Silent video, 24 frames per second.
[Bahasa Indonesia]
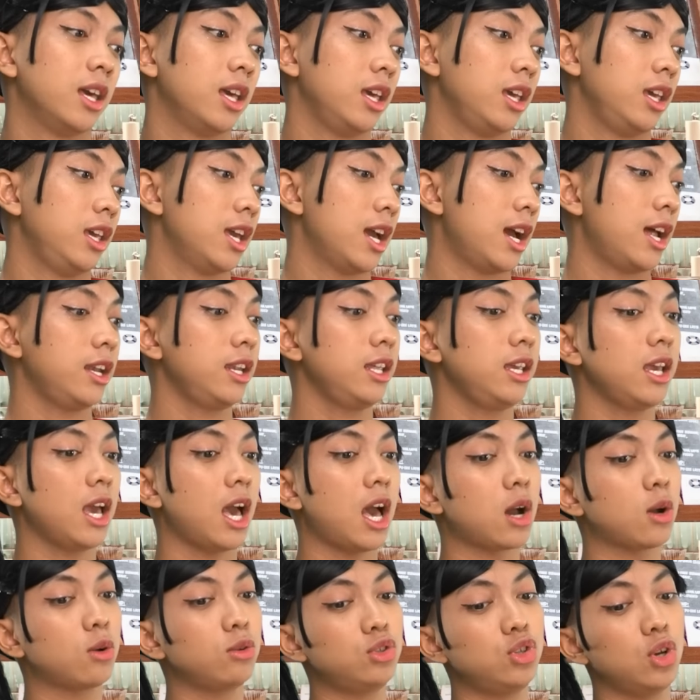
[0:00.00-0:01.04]
iya nih
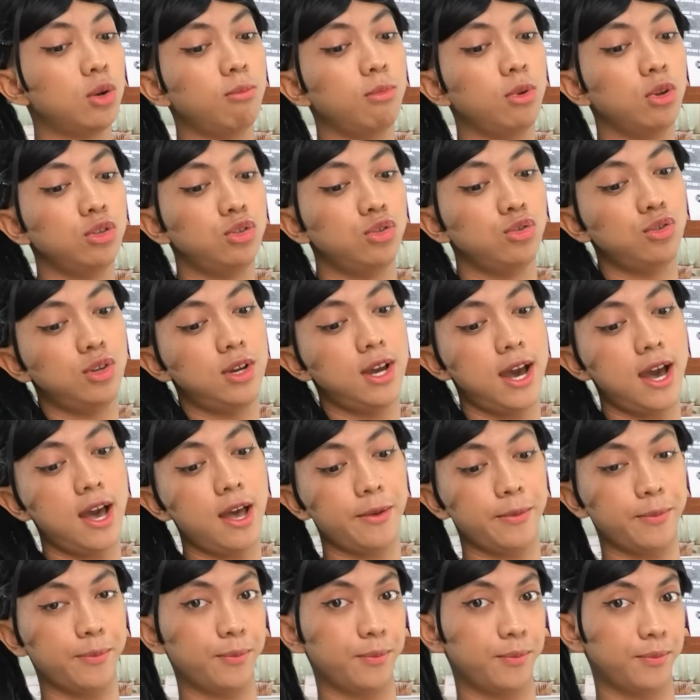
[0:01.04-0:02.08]
aku jomblo juga